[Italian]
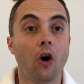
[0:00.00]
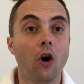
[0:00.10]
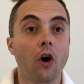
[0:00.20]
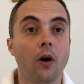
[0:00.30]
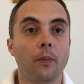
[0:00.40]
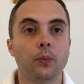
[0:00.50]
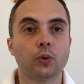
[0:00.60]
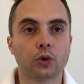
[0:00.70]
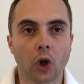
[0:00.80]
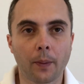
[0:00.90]
Ho
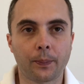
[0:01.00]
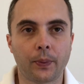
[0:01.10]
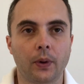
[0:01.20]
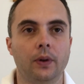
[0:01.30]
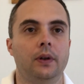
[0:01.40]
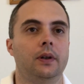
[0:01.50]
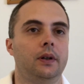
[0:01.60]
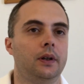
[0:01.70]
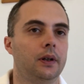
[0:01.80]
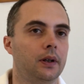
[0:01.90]
purtroppo
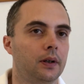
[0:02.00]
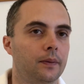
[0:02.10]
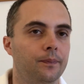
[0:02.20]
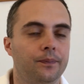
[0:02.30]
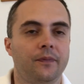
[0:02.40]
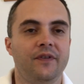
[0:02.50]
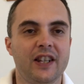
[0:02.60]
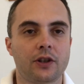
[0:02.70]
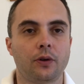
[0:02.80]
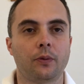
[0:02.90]
eh,
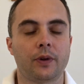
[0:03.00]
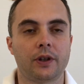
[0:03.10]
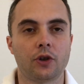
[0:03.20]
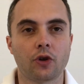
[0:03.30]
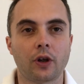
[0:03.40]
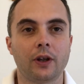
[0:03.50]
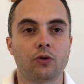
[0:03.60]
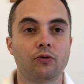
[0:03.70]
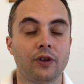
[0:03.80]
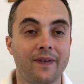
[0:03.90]
visto in questi giorni
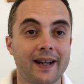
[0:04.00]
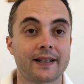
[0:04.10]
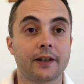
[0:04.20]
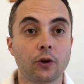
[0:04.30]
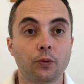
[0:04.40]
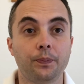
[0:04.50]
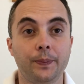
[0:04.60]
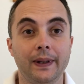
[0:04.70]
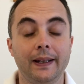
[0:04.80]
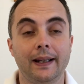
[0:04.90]
su diversi
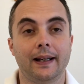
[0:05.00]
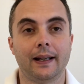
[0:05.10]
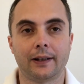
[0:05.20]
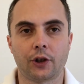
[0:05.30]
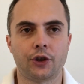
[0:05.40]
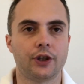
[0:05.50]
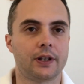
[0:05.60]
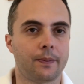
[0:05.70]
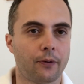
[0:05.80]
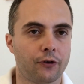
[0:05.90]
gruppi di
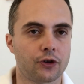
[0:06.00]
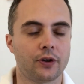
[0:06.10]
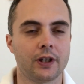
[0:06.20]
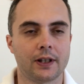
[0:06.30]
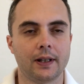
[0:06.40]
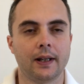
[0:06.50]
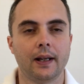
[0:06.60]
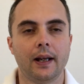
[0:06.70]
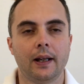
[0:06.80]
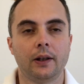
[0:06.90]
elettricisti e professionisti
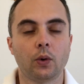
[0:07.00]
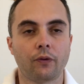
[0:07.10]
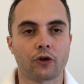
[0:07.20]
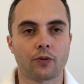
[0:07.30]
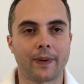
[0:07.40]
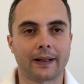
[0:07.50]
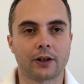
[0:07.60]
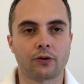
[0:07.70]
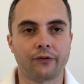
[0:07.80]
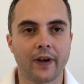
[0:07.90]
di cui faccio
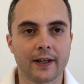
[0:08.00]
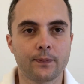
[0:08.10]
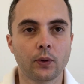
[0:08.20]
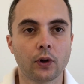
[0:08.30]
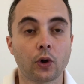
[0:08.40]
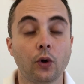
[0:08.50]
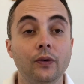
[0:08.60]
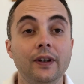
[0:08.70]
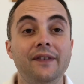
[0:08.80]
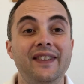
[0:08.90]
parte su Facebook
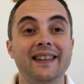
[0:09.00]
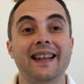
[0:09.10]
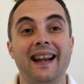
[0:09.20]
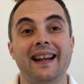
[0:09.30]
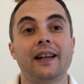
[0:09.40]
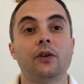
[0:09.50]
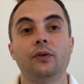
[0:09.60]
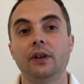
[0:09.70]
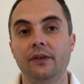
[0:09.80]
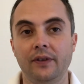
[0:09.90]
condividere e
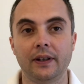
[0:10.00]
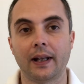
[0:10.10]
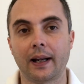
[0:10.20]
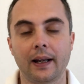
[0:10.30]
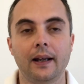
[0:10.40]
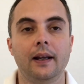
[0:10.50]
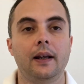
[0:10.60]
ricondividere